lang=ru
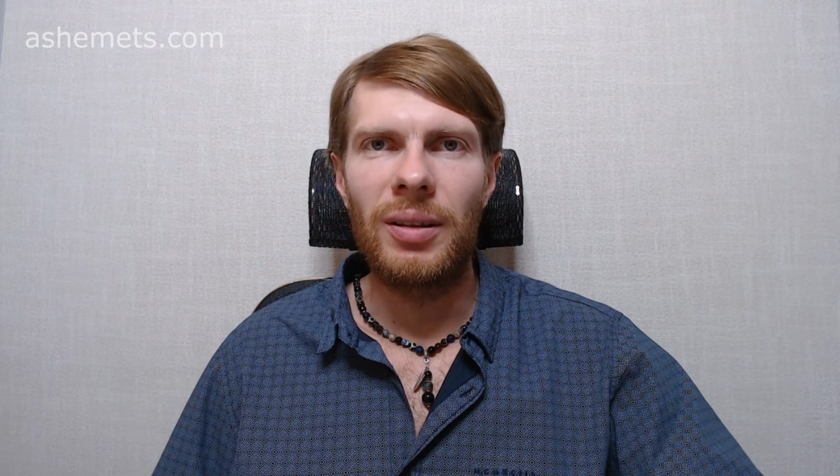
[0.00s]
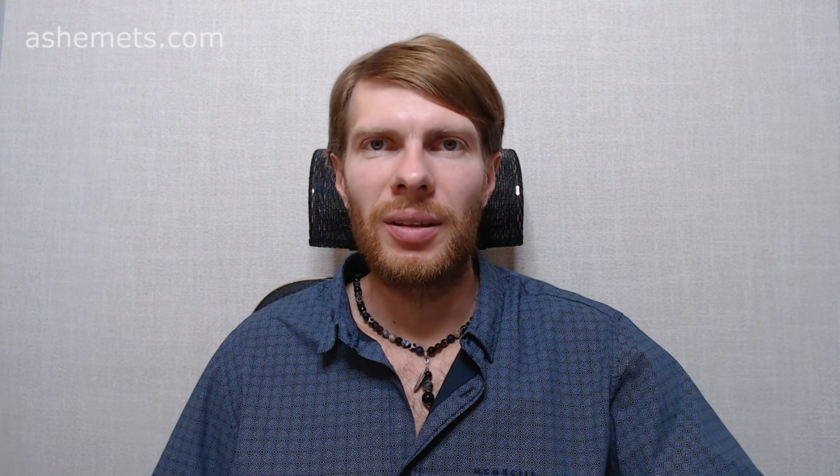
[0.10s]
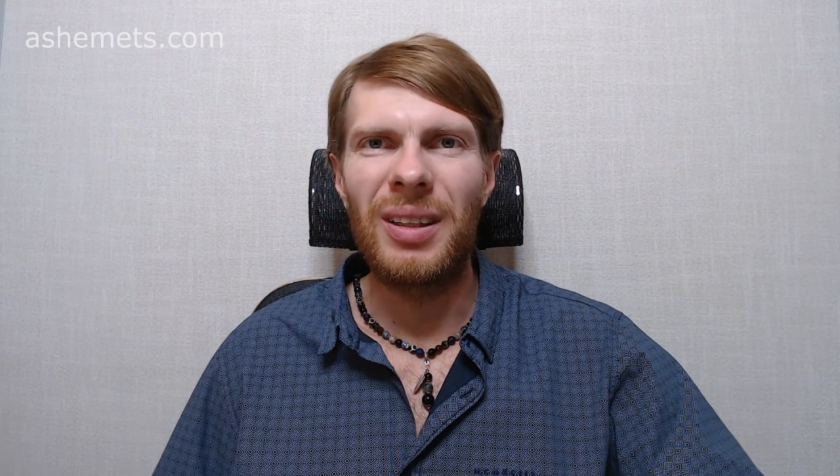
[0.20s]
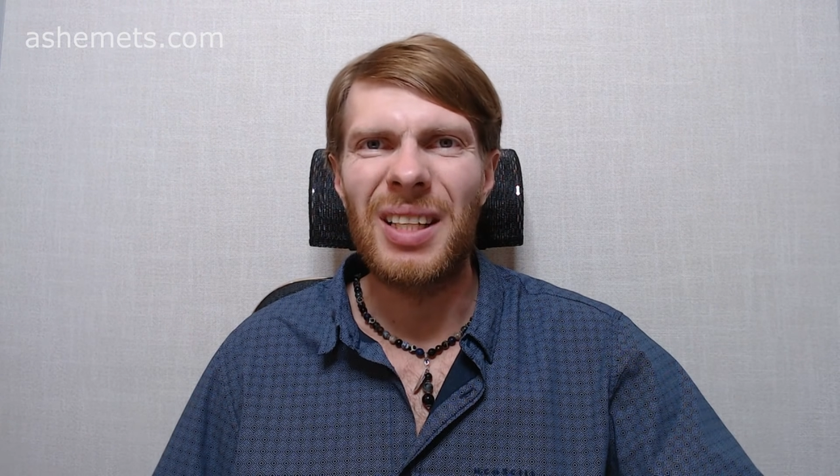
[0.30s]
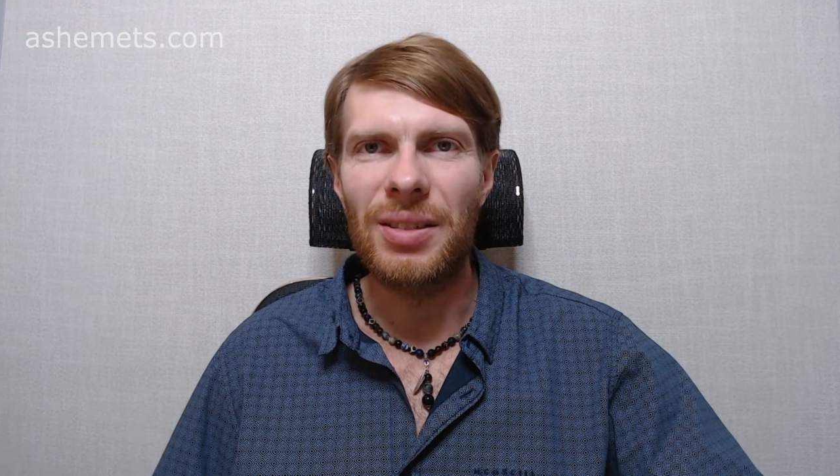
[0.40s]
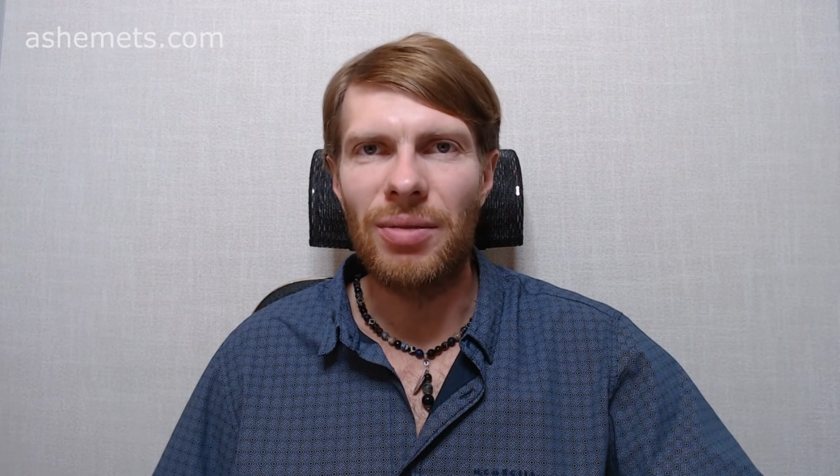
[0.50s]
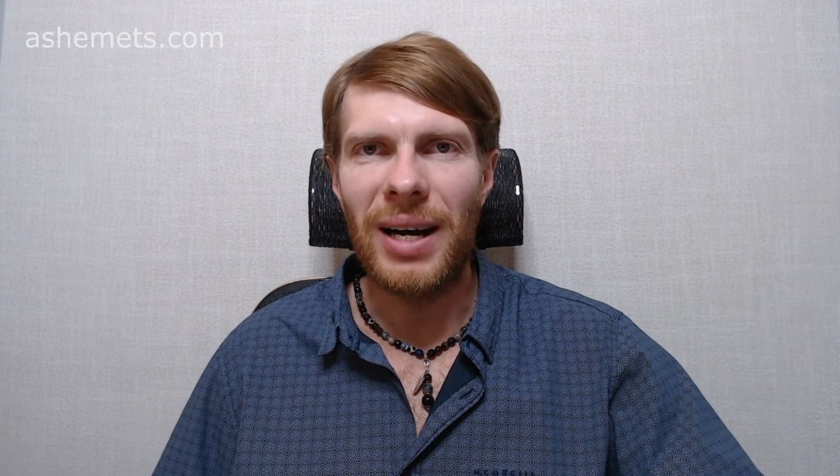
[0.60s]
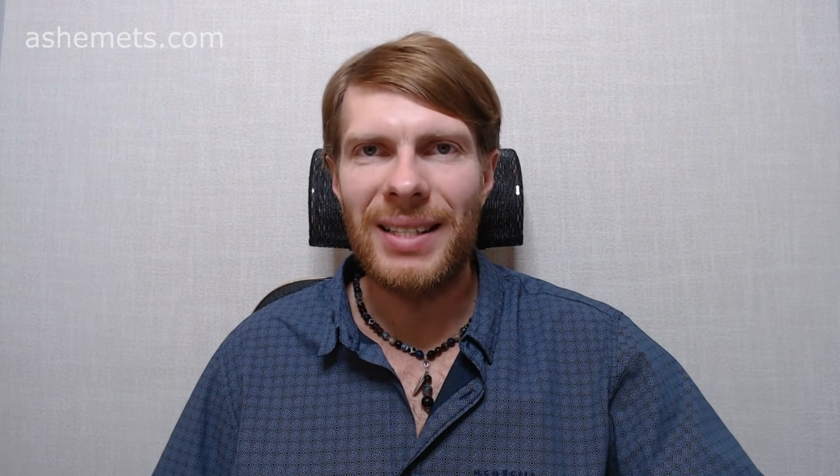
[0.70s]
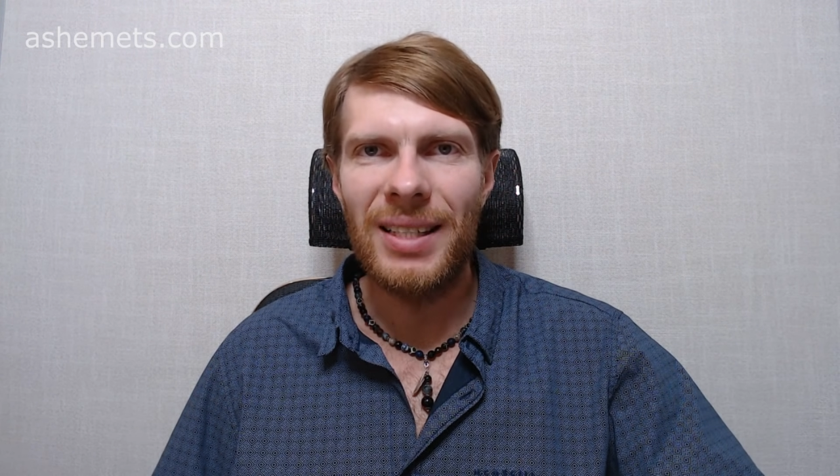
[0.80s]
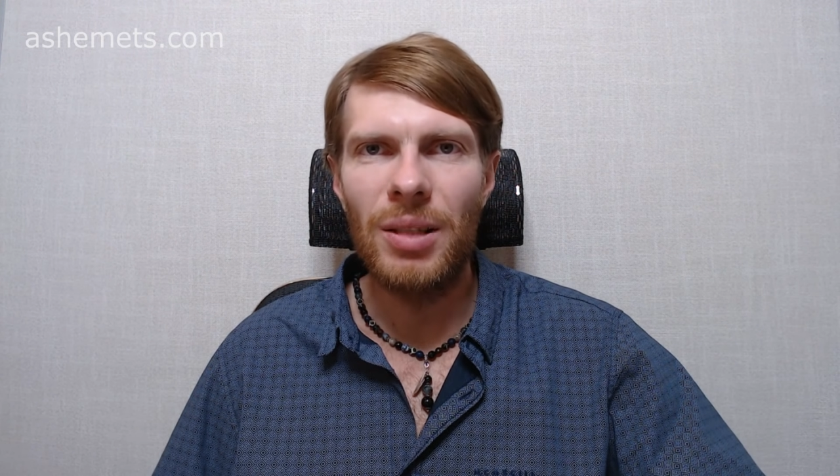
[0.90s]

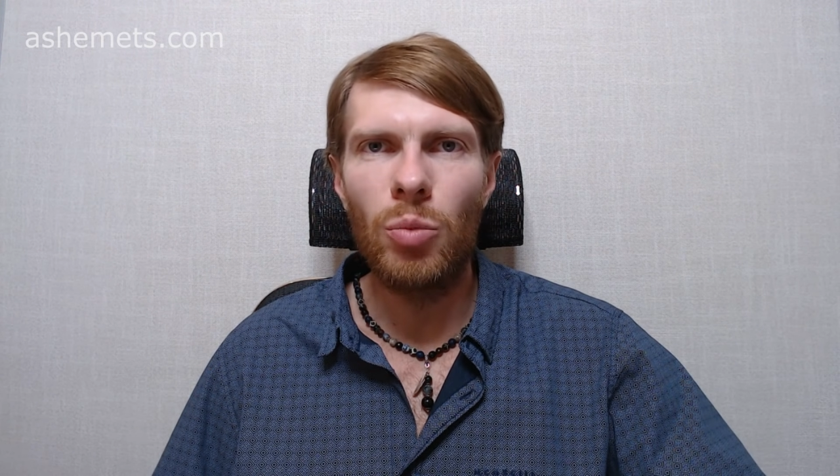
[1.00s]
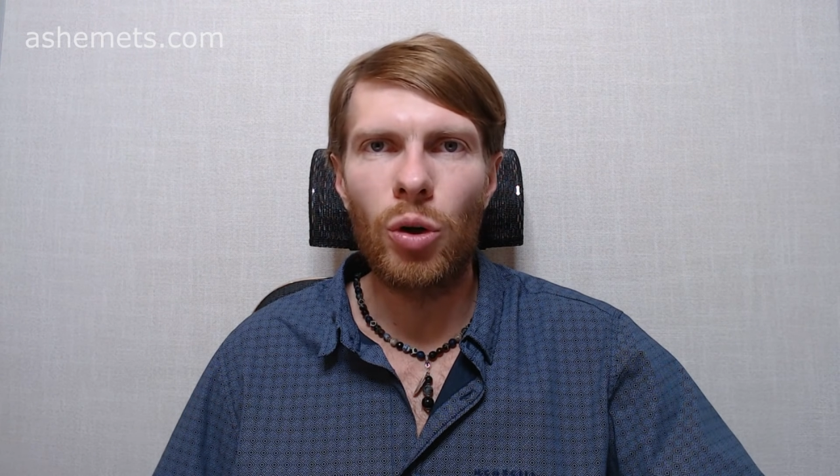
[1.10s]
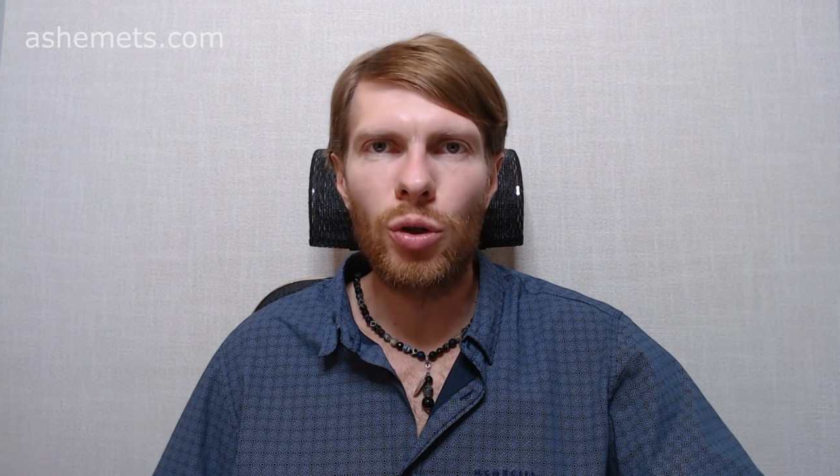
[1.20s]
назвать, я не мог